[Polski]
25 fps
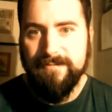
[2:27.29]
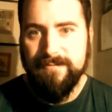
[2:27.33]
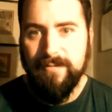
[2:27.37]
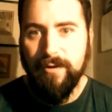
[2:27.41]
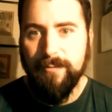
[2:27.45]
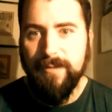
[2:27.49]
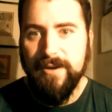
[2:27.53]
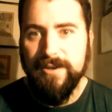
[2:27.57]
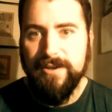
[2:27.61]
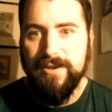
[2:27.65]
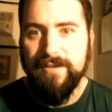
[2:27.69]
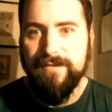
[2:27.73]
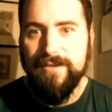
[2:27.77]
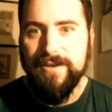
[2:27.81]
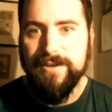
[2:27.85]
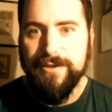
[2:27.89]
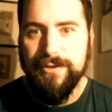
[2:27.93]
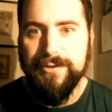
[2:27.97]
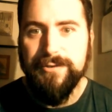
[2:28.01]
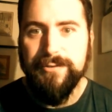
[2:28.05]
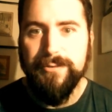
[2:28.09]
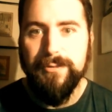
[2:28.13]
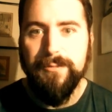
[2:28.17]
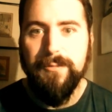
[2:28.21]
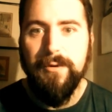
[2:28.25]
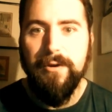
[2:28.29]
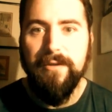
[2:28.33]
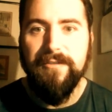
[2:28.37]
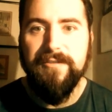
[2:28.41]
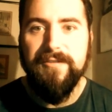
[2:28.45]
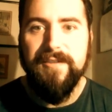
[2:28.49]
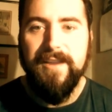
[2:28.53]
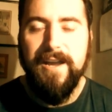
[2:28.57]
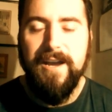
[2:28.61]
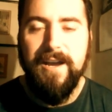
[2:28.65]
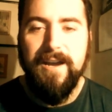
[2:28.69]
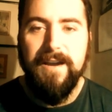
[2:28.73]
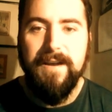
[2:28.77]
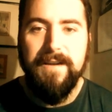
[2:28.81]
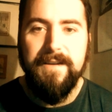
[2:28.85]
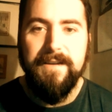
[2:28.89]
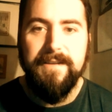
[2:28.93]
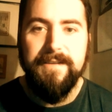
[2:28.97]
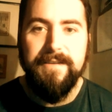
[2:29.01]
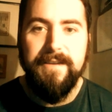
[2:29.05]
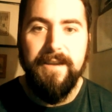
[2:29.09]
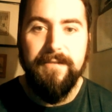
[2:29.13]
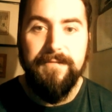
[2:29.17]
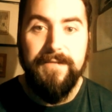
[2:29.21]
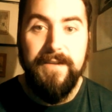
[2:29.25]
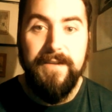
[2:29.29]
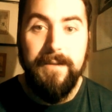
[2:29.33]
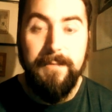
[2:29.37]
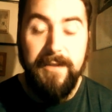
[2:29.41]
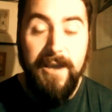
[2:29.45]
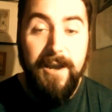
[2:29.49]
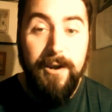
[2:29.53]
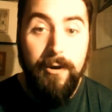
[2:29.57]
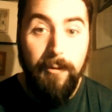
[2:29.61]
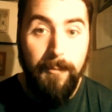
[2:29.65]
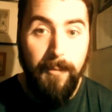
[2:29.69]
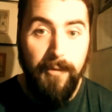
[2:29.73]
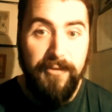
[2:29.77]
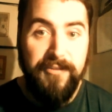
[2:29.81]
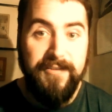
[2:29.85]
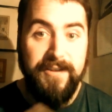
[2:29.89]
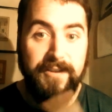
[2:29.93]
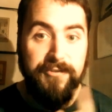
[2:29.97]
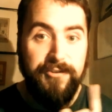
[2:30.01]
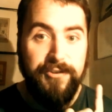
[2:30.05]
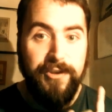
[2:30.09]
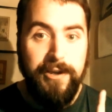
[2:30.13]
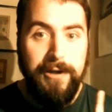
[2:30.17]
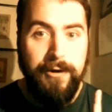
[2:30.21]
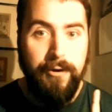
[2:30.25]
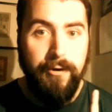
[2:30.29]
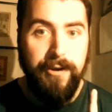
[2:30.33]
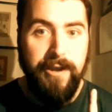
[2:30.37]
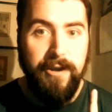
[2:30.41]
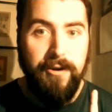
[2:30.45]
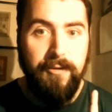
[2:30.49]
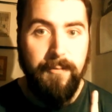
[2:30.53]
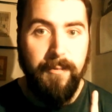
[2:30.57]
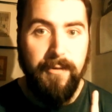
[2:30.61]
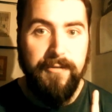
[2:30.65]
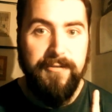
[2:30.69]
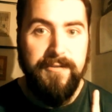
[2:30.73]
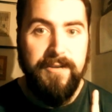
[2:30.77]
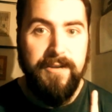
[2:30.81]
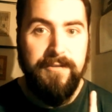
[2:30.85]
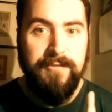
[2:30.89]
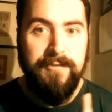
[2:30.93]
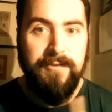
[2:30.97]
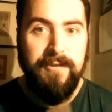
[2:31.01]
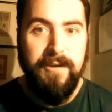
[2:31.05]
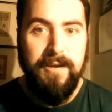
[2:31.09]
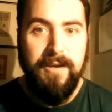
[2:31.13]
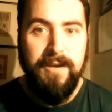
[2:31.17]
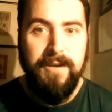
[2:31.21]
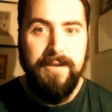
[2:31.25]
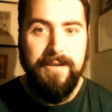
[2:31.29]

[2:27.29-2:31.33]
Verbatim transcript: obiektywnie rzecz ujmując, na, na film jego postać, tylko jego postać.